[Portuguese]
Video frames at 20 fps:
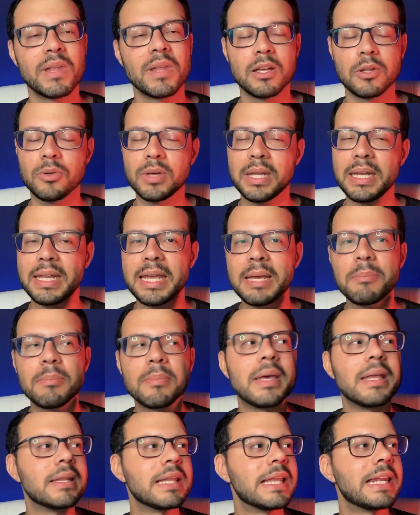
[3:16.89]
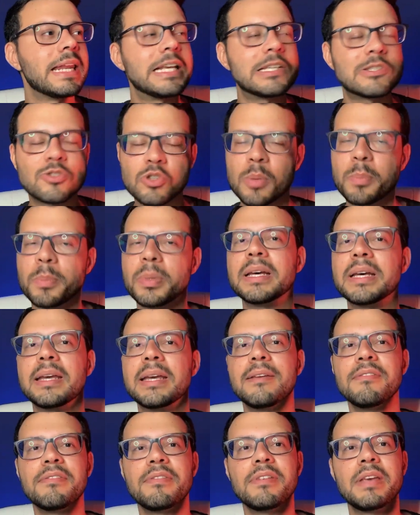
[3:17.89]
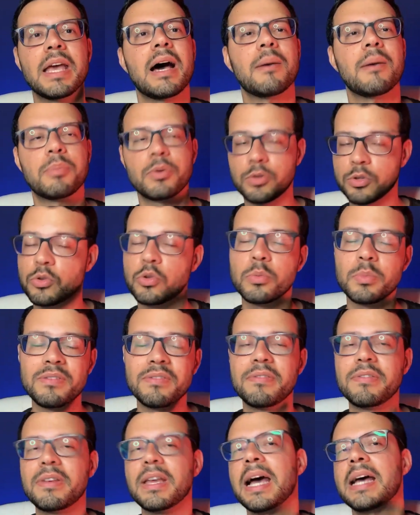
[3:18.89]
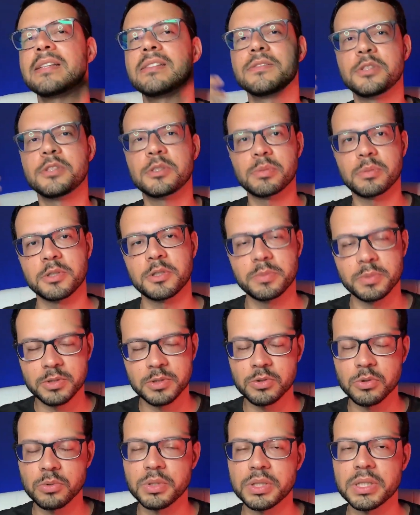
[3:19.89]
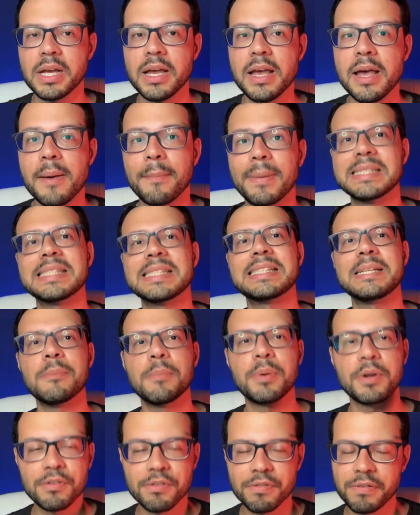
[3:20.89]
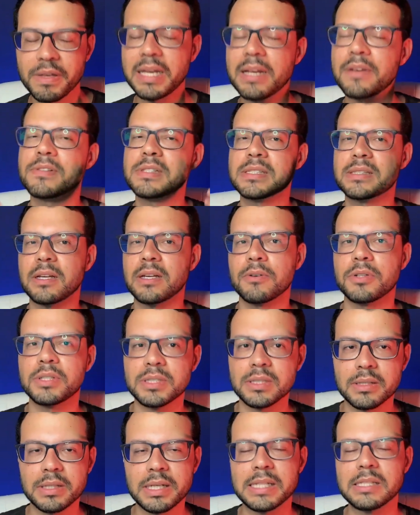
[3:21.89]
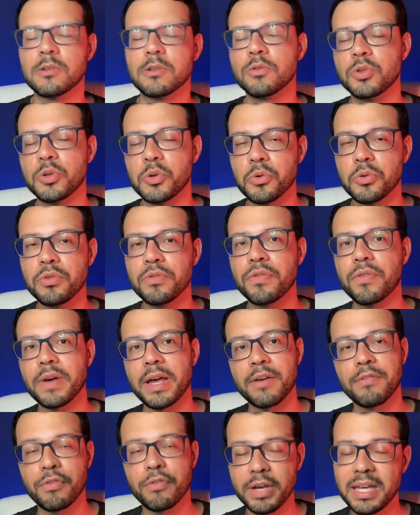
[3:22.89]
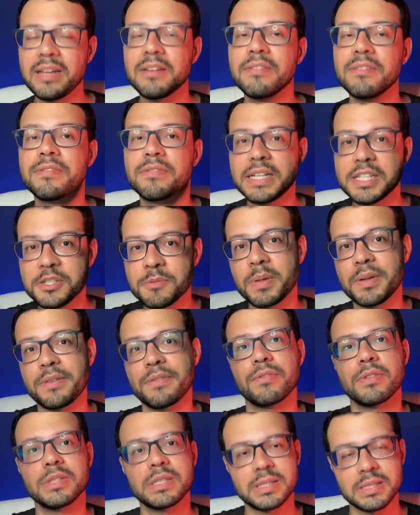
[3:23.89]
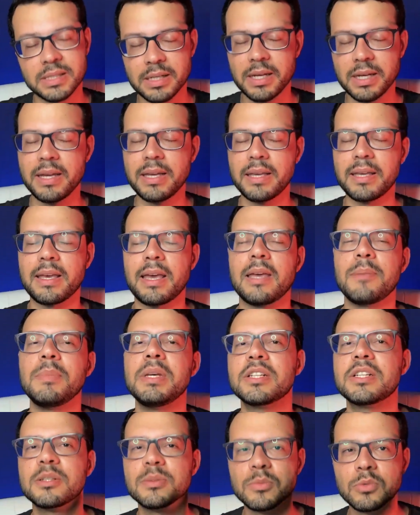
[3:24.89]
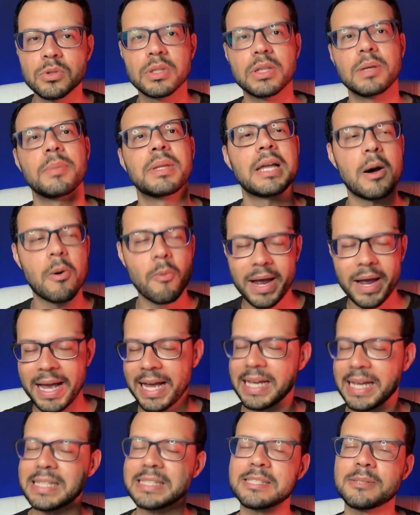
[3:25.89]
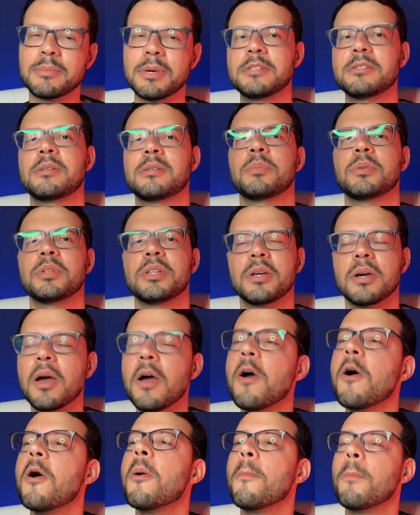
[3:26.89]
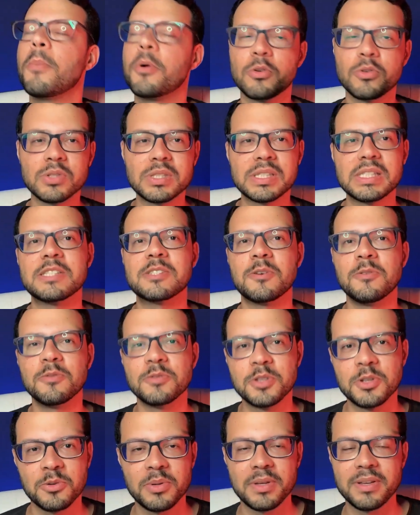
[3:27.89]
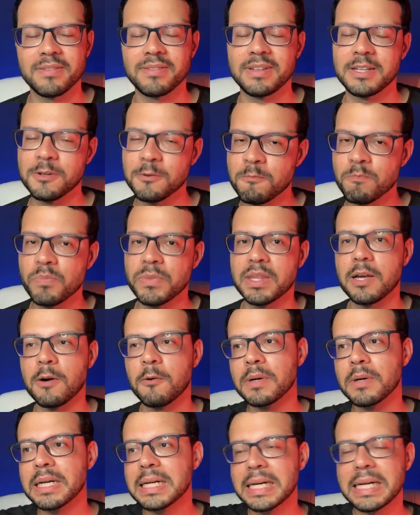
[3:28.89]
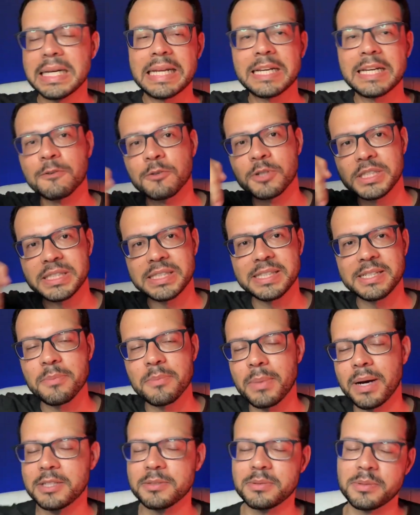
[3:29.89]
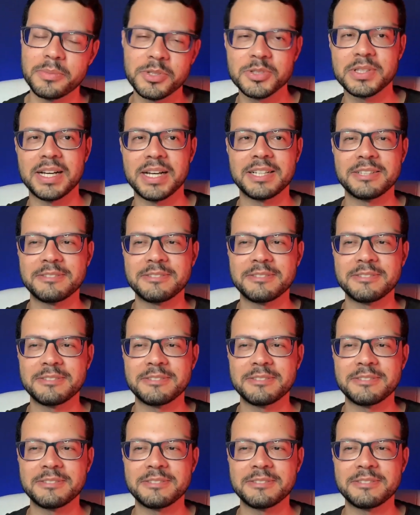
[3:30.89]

Não é nem, não é nem só pela enviar, para o YouTube enviar esse vídeo para mais pessoas, mas sim para eu ver que você está gostando, que esse conteúdo é, foi relevante para você, que aí me estimula e me dá um gás a mais para poder produzir esse conteúdo aí, valeu? Então, clica no gostei aqui embaixo para me ajudar.